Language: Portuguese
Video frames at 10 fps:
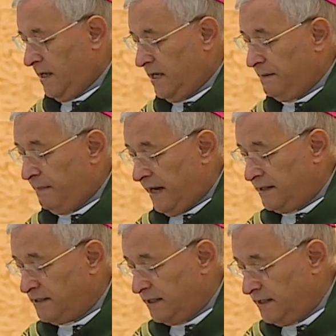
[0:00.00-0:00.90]
e,
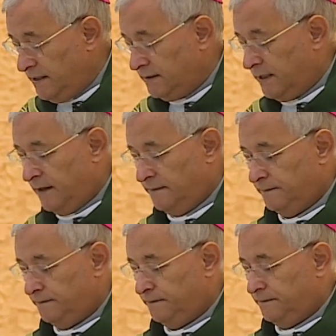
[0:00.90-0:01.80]
mais ainda,
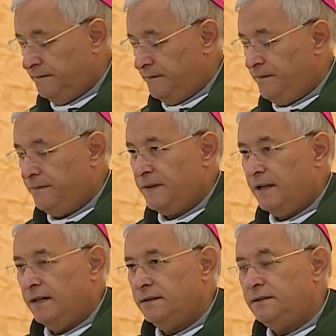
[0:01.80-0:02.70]

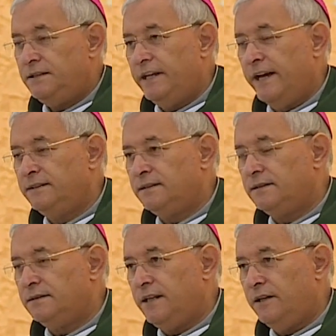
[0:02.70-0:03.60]
diante
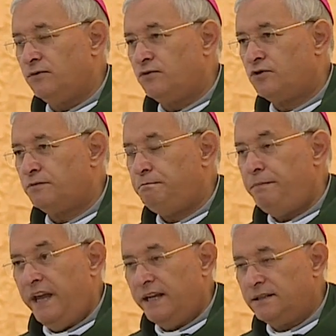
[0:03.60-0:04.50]
de Deus,
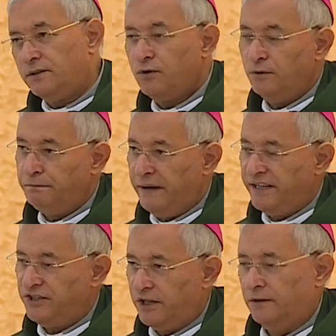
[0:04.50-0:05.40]
pede
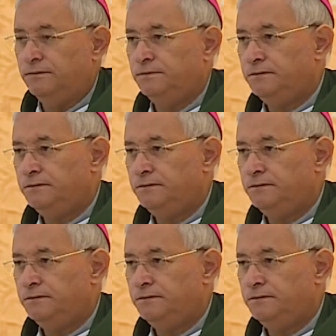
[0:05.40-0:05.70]
compaixão